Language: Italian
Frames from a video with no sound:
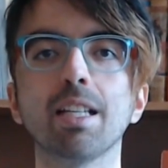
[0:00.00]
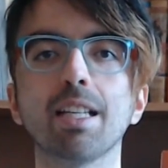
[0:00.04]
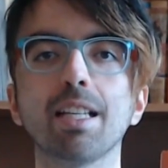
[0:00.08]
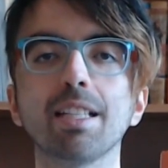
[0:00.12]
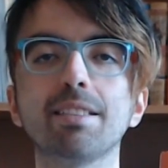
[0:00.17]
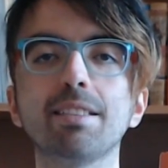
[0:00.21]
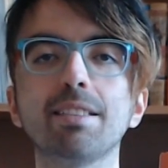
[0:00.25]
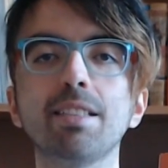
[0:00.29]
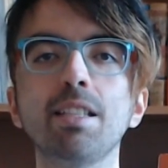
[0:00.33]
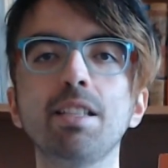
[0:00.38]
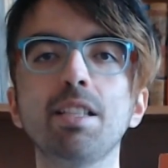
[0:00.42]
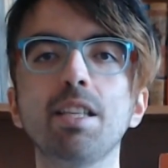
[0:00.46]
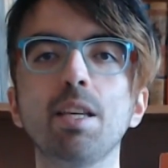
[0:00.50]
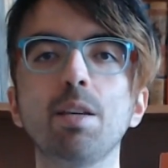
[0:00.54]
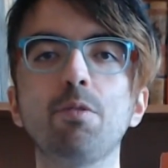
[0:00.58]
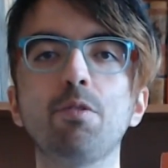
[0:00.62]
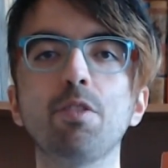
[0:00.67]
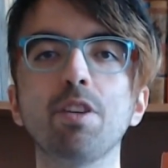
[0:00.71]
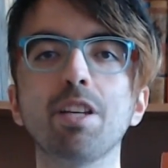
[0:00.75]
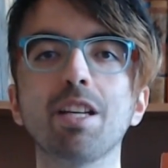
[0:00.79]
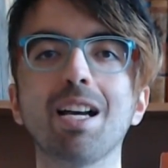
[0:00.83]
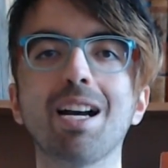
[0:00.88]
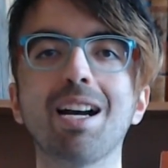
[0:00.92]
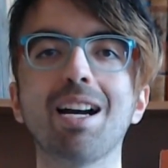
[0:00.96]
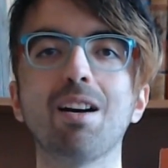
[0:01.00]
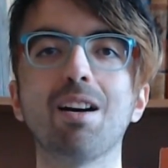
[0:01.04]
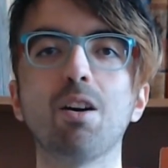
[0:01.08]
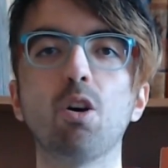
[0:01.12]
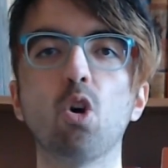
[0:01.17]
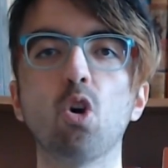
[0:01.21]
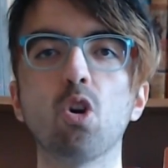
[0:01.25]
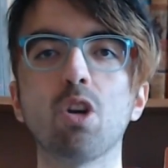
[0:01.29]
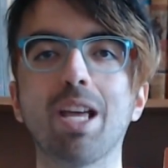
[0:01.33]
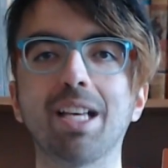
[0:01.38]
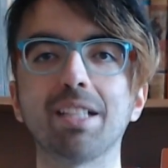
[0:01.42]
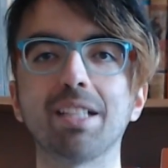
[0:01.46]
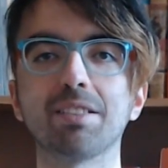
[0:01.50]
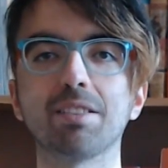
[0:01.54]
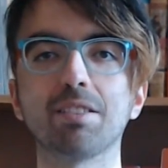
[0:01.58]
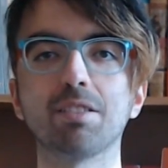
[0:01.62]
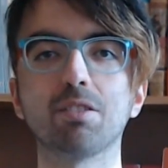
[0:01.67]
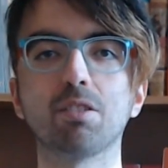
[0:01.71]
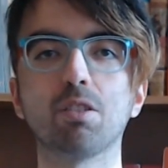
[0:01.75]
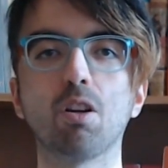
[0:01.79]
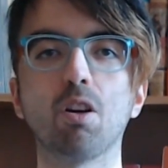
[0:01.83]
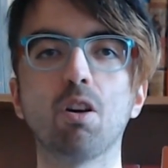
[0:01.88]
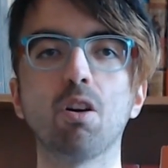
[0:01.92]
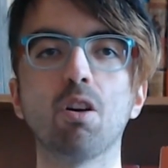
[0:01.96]
che significa
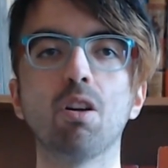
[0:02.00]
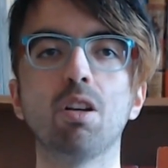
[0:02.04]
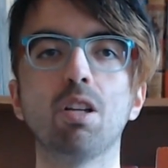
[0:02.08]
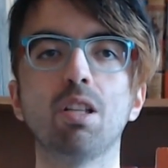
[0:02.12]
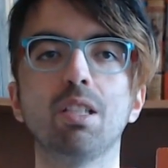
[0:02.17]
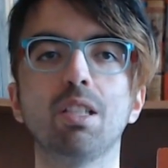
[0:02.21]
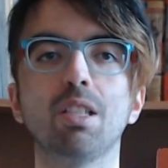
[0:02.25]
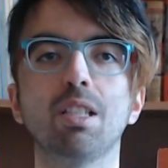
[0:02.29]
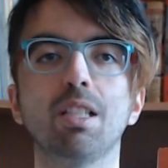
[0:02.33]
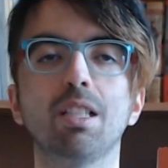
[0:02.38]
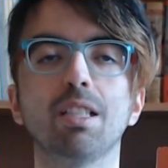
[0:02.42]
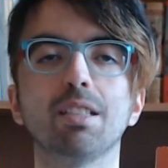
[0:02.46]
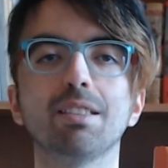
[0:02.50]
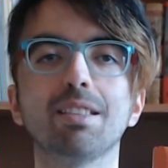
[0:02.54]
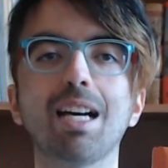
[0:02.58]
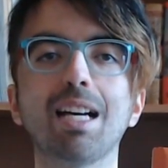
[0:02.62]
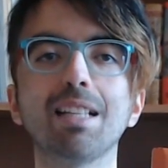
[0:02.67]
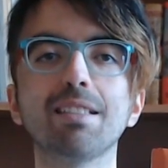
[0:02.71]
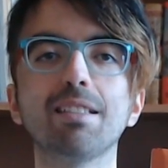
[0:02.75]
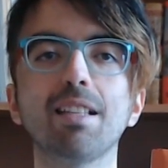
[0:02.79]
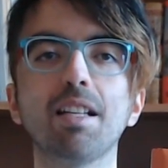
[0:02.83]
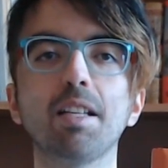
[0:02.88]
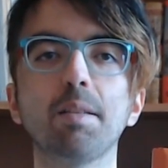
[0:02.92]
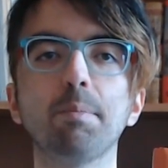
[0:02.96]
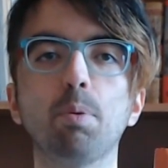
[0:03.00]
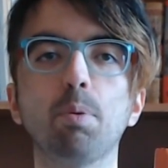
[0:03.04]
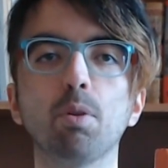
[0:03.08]
onesto. Data